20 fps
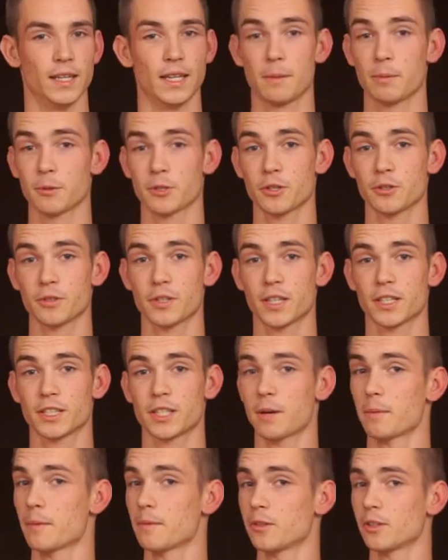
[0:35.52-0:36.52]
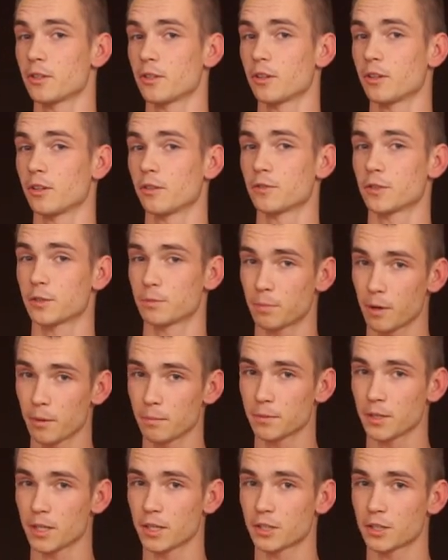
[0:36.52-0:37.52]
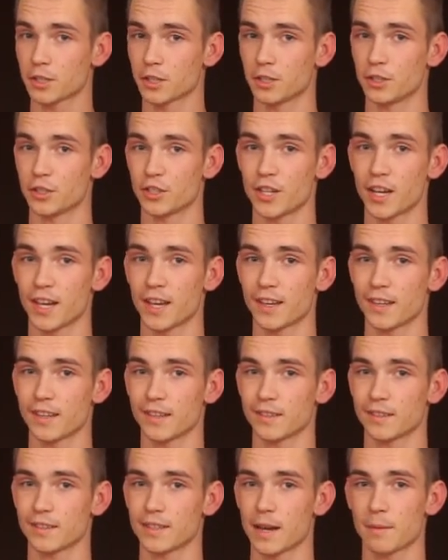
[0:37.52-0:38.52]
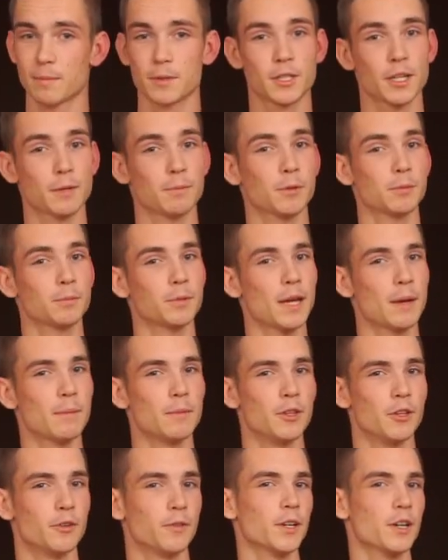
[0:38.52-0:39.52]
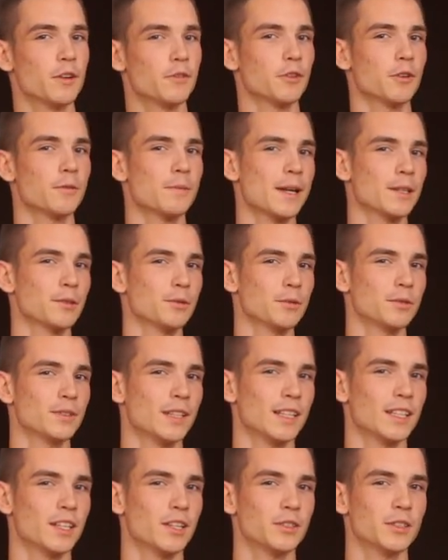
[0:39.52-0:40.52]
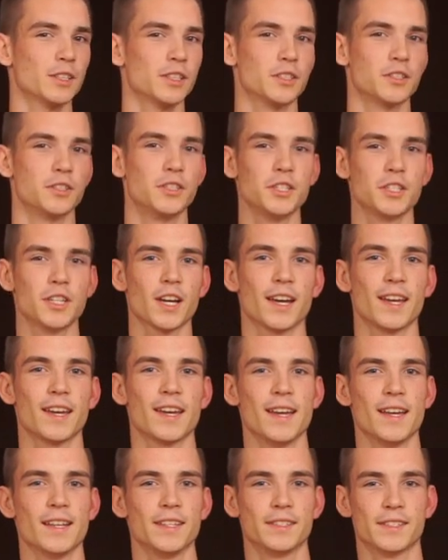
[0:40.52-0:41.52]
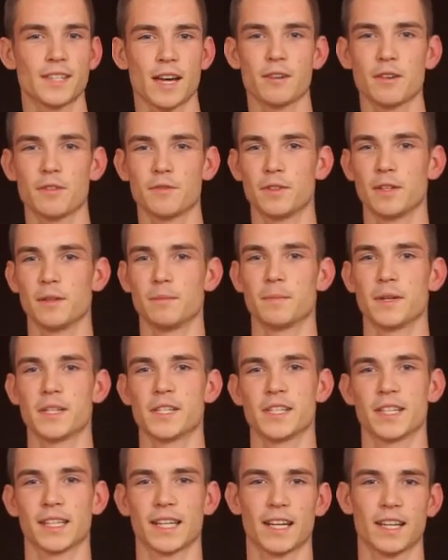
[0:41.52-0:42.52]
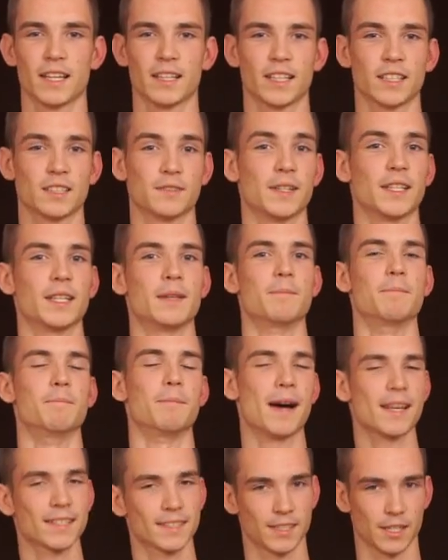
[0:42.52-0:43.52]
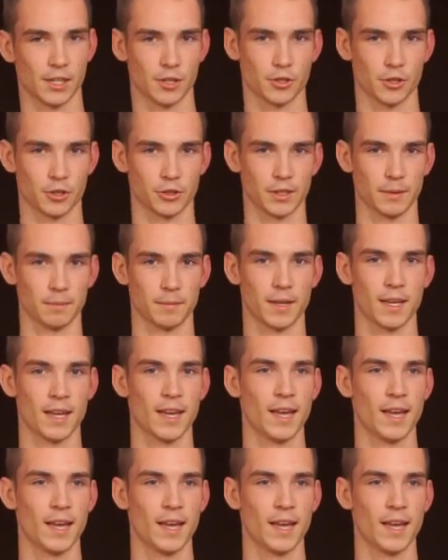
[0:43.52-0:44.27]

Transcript: I na początek chciałbym tylko wspomnieć, że jakby Cię próbujemy nowego formatu, dlatego też dzisiaj cały film będzie nagrany tak zwanym mastershotem.